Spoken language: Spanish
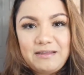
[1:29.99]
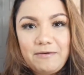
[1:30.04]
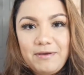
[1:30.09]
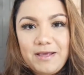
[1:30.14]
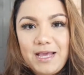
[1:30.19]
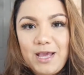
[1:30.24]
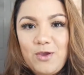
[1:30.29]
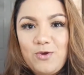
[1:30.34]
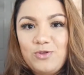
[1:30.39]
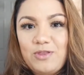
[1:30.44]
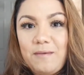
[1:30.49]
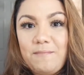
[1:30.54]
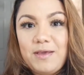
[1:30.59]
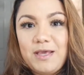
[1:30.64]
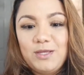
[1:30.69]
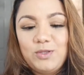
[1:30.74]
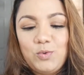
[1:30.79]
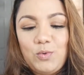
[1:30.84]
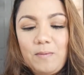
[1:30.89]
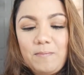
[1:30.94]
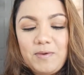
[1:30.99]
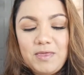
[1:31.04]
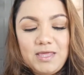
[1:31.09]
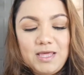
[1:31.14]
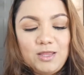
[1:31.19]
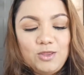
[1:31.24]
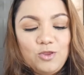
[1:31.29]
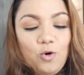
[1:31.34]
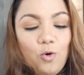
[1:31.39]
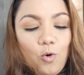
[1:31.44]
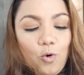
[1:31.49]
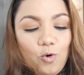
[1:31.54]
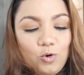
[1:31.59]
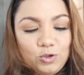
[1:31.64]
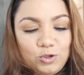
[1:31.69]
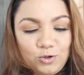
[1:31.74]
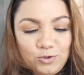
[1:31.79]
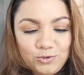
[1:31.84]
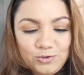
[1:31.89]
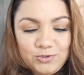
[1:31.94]
saben que yo también estuve pidiendo
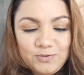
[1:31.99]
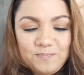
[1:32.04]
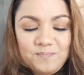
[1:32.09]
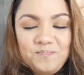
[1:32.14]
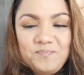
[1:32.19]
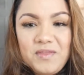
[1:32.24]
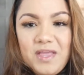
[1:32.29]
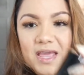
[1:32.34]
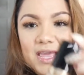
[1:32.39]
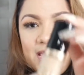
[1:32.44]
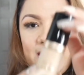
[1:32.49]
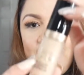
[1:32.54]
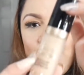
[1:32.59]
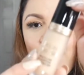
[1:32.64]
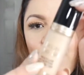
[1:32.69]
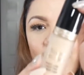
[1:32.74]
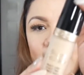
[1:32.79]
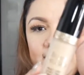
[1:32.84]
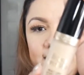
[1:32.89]
otros y pues